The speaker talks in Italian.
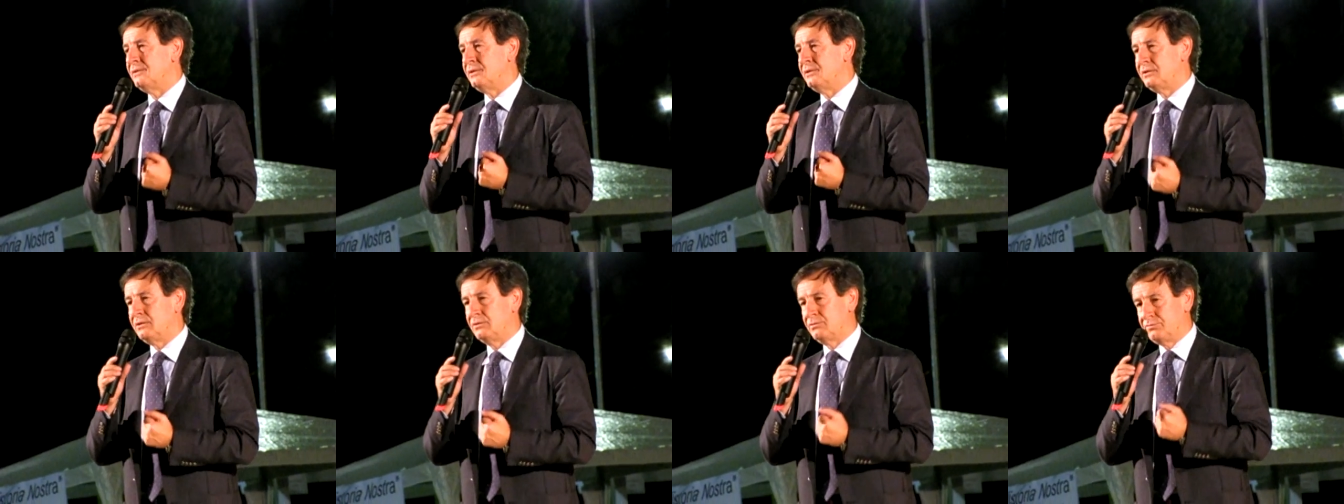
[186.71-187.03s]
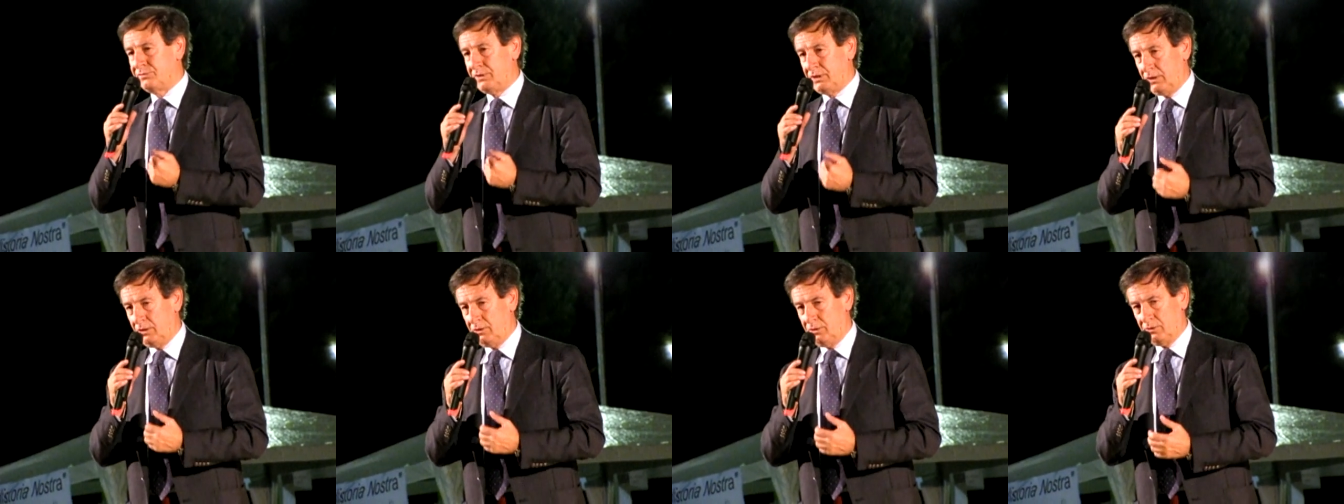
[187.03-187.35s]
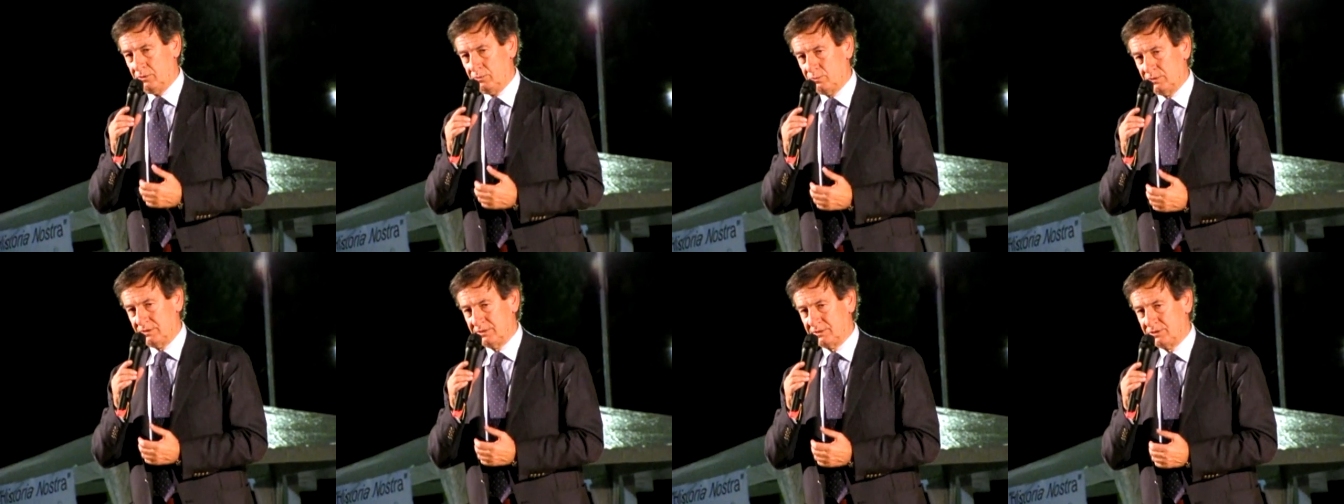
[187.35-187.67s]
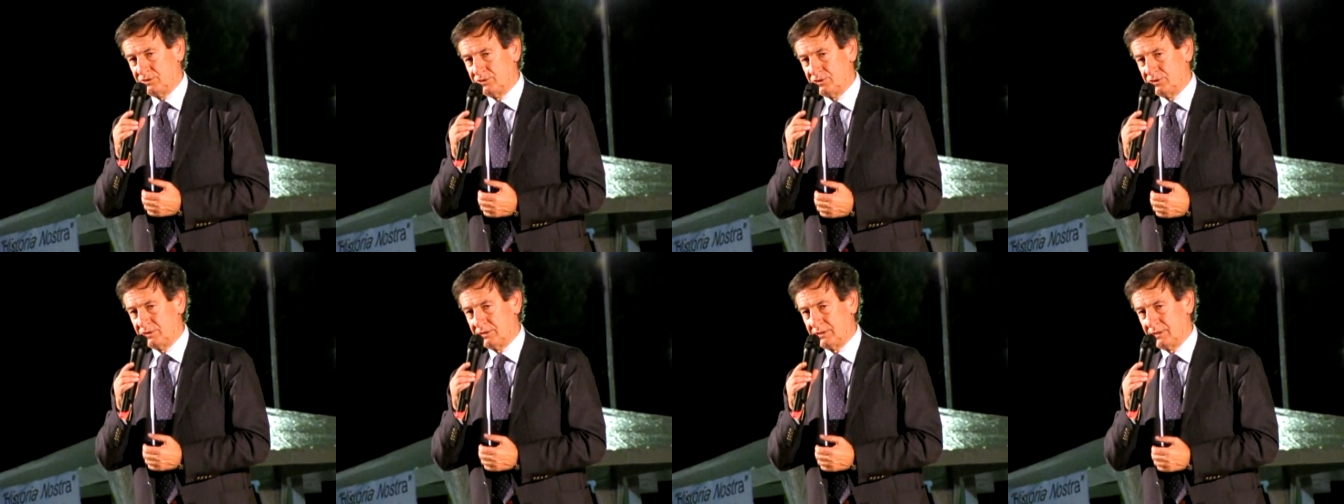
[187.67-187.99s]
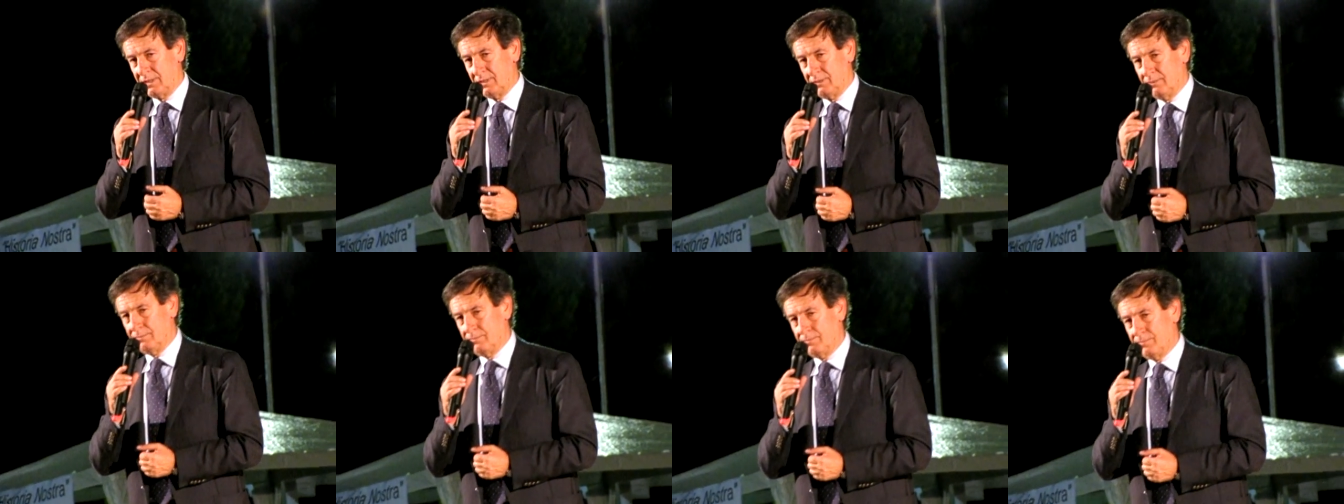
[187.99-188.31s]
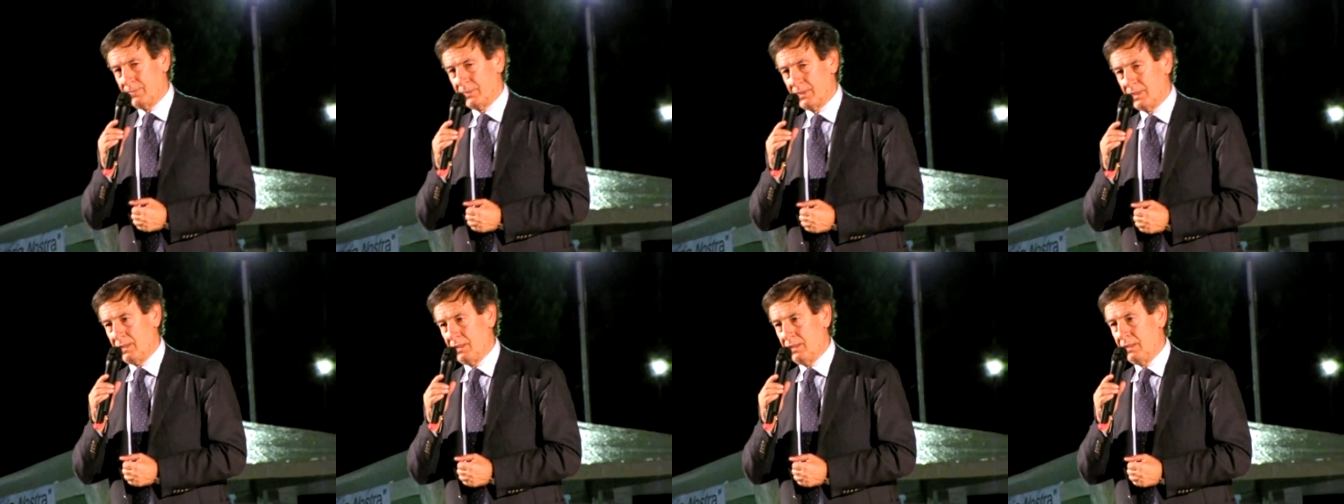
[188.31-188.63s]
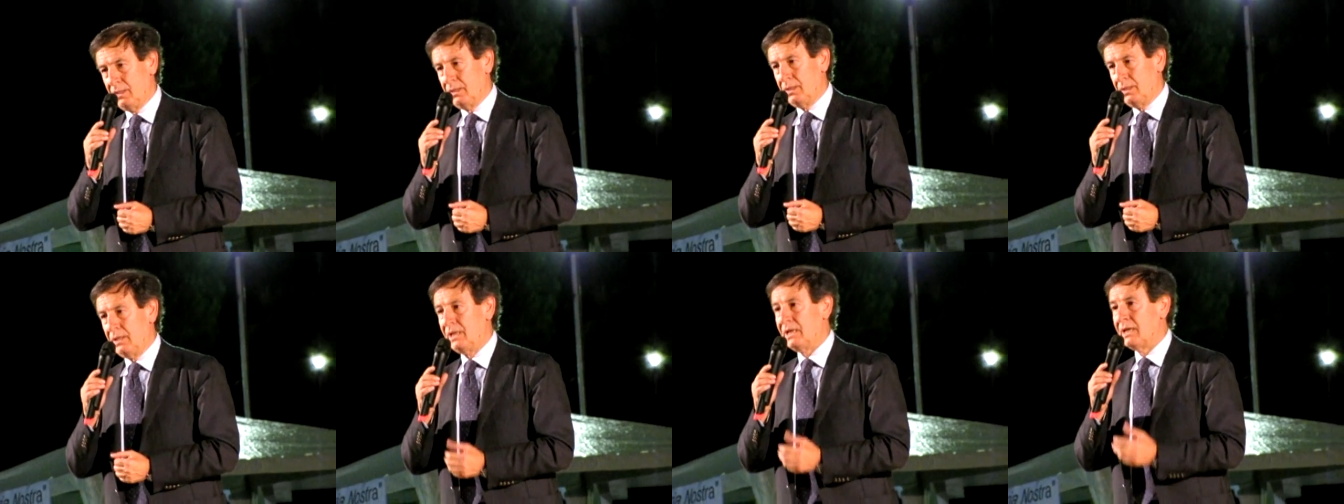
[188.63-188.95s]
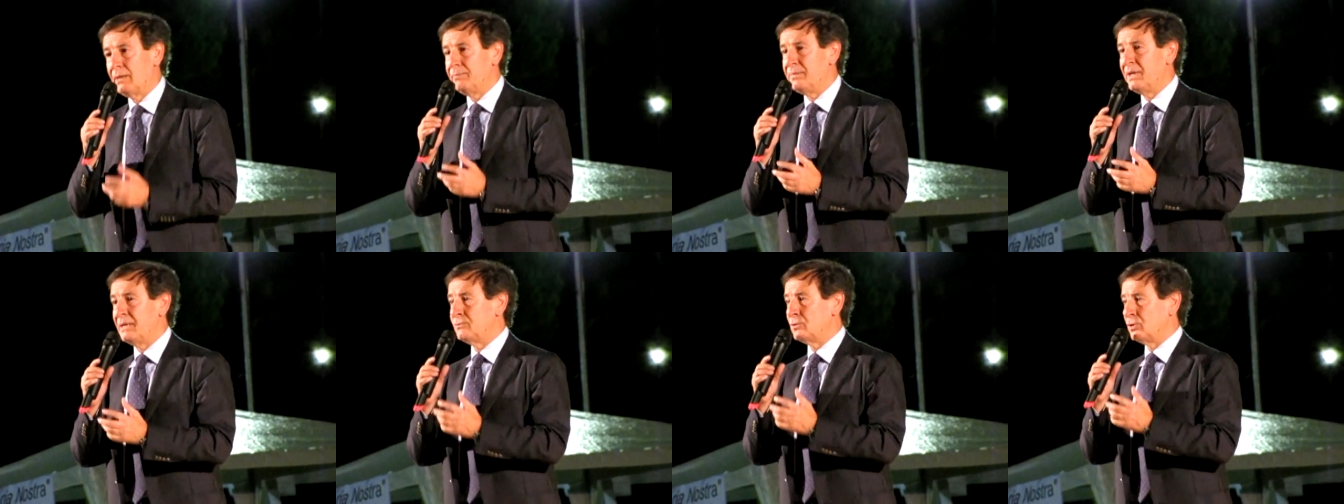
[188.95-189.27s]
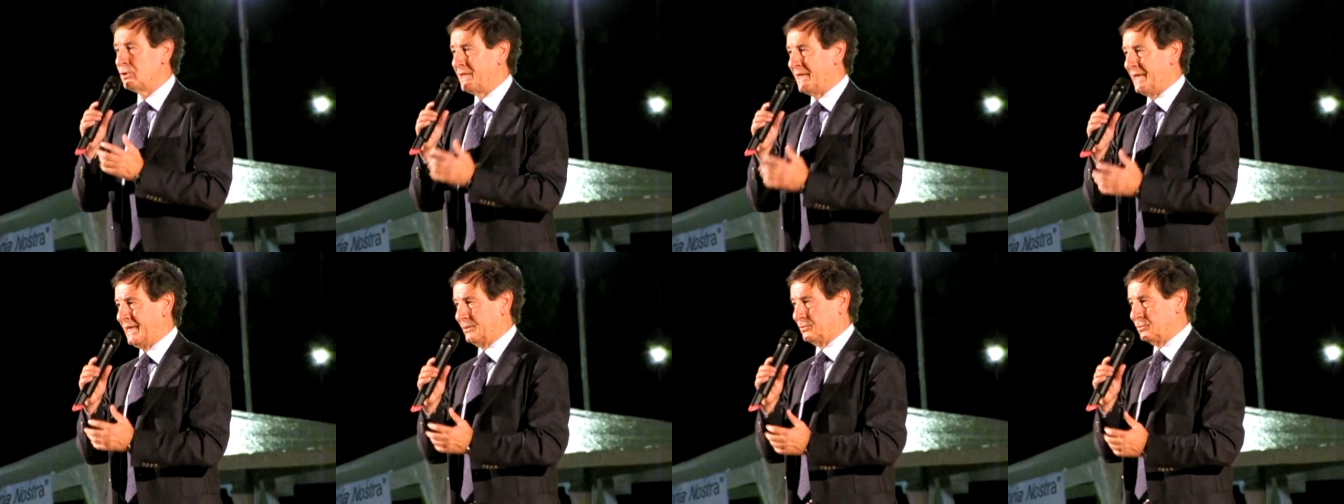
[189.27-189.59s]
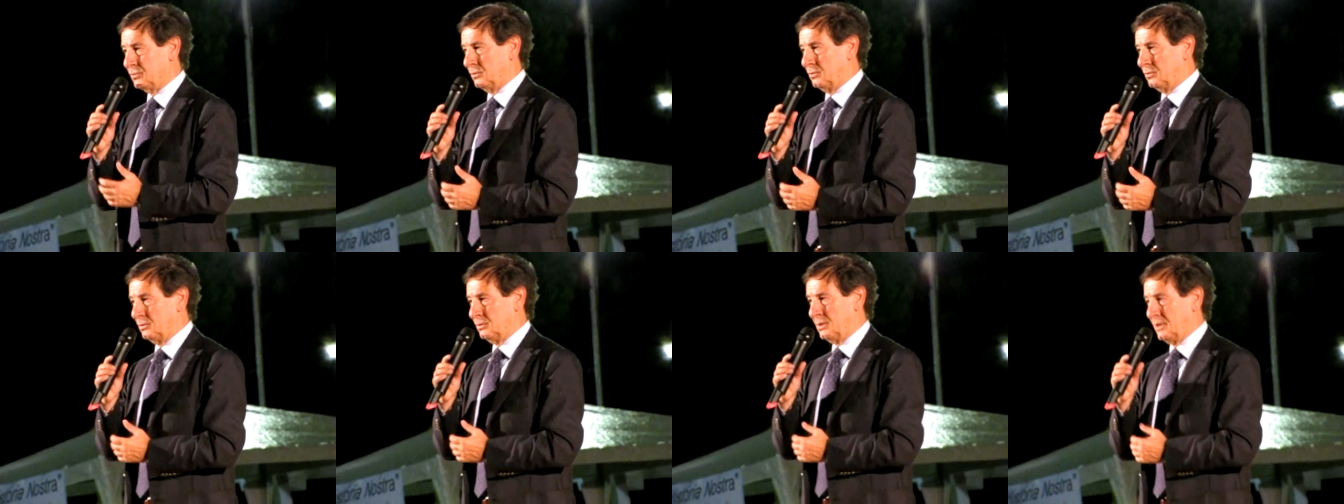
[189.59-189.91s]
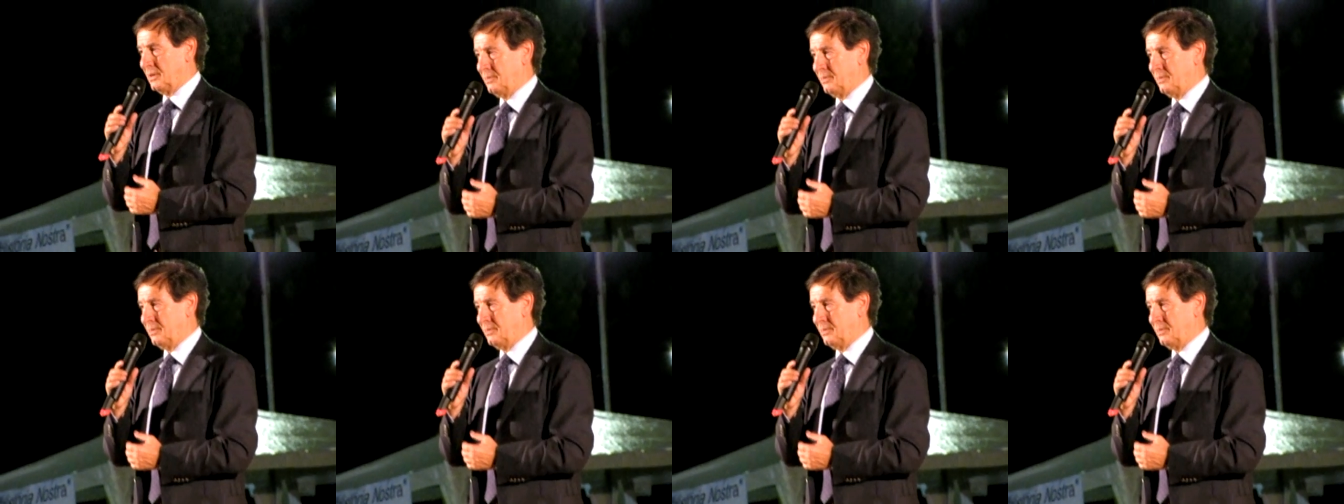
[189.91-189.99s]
di risveglio a questa città e l'abbiamo dato.